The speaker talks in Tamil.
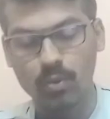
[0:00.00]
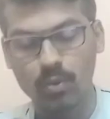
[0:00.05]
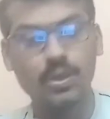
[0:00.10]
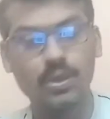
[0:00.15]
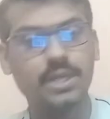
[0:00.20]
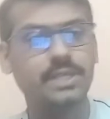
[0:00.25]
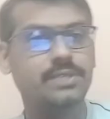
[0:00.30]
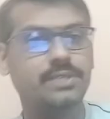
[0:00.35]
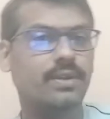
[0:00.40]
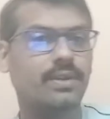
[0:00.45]

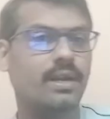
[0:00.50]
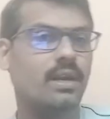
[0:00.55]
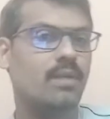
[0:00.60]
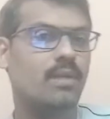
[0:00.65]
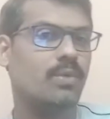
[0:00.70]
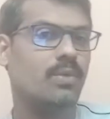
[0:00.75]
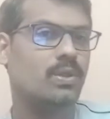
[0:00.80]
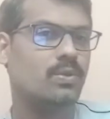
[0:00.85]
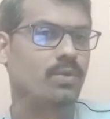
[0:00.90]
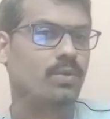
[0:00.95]

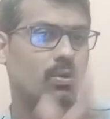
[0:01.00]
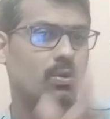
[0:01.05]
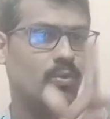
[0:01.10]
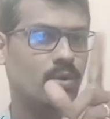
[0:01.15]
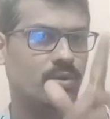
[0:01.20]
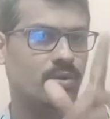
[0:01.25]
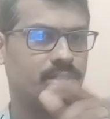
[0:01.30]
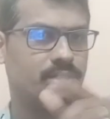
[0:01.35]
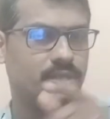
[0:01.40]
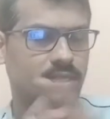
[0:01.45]
கோடீஸ்வரர்களை பொறுத்த
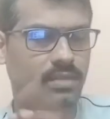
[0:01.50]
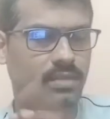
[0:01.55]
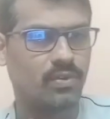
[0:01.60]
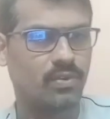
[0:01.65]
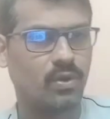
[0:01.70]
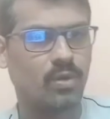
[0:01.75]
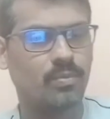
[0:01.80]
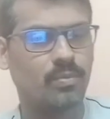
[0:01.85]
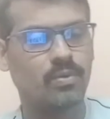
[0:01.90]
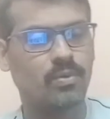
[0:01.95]
வரைக்கும் ஒரு விஷயத்தை
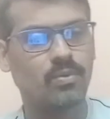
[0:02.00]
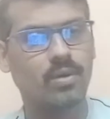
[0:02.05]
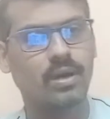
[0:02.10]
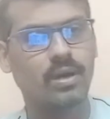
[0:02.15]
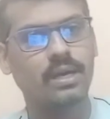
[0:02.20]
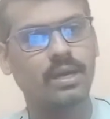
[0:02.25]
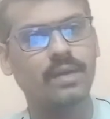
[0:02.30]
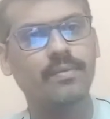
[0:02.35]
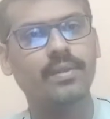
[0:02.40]
ஃபாலோ பண்ணுவாங்க